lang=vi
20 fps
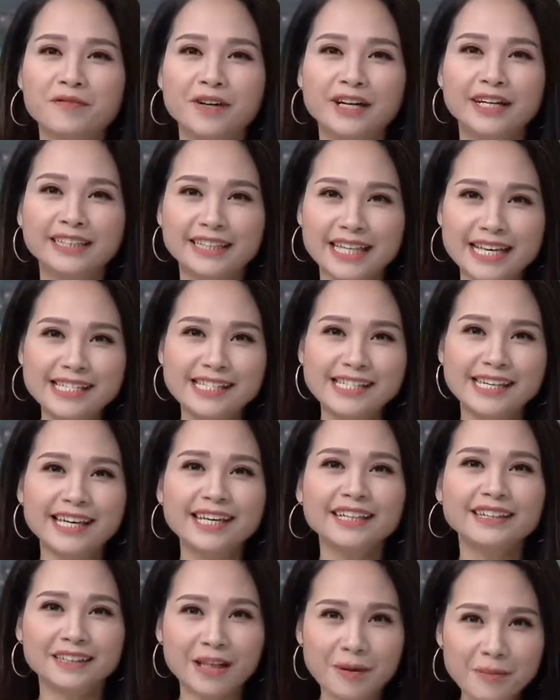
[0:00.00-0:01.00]
với tiến
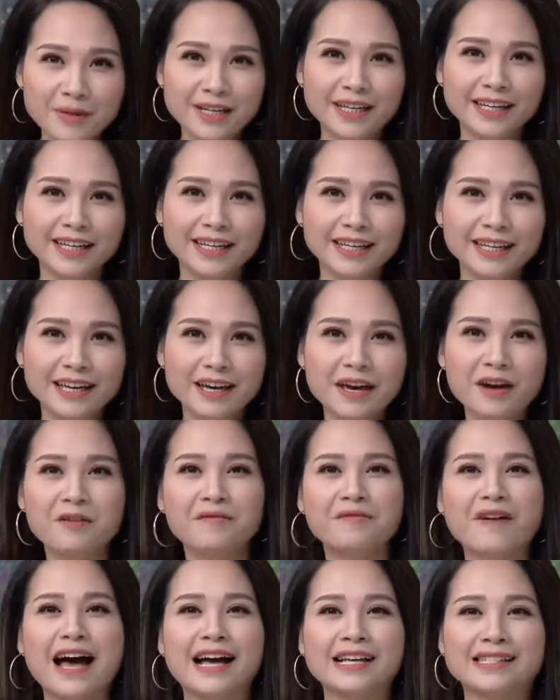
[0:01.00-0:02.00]
sĩ tâm lý
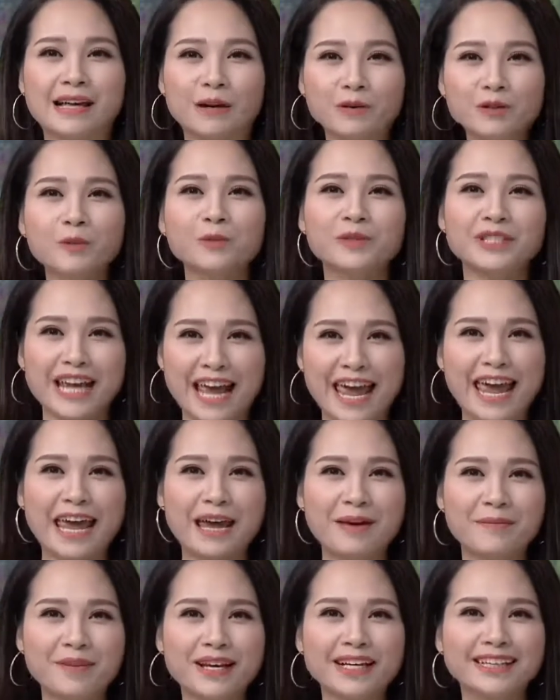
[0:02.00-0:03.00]
và giáo dục trẻ
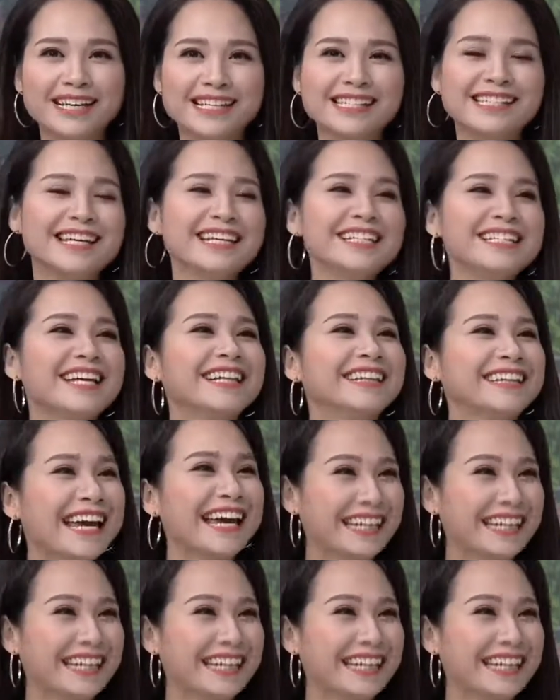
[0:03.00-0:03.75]
em, tiến sĩ Trần